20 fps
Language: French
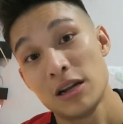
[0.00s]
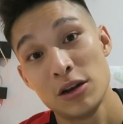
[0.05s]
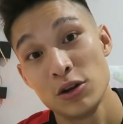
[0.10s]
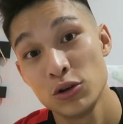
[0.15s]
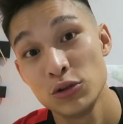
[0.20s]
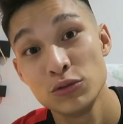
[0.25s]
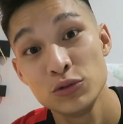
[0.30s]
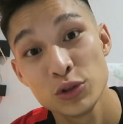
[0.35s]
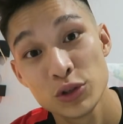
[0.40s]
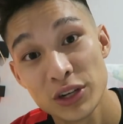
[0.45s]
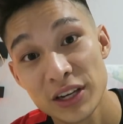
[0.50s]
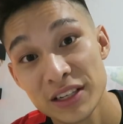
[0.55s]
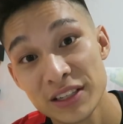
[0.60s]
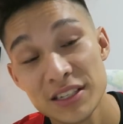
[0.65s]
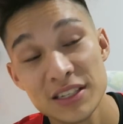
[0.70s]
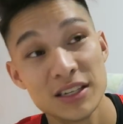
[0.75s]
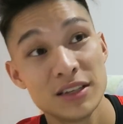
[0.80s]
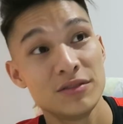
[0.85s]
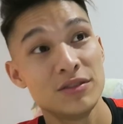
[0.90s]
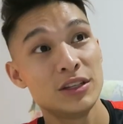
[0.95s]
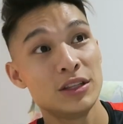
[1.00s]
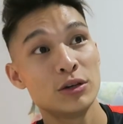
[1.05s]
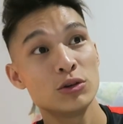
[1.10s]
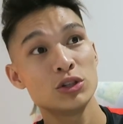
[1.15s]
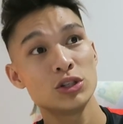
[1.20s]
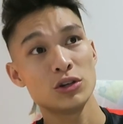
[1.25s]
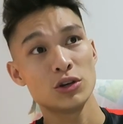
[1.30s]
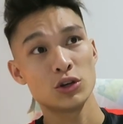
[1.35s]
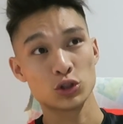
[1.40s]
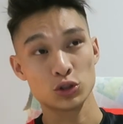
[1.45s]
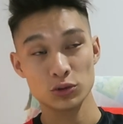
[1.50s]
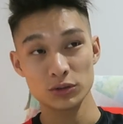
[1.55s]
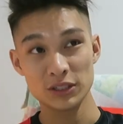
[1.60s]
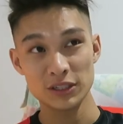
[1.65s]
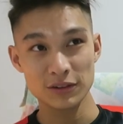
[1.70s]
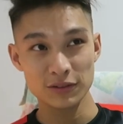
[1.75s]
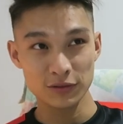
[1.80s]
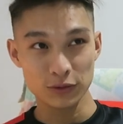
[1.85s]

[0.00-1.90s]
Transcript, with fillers: à l'heure où vous regardez cette vidéo, j'ai un shooting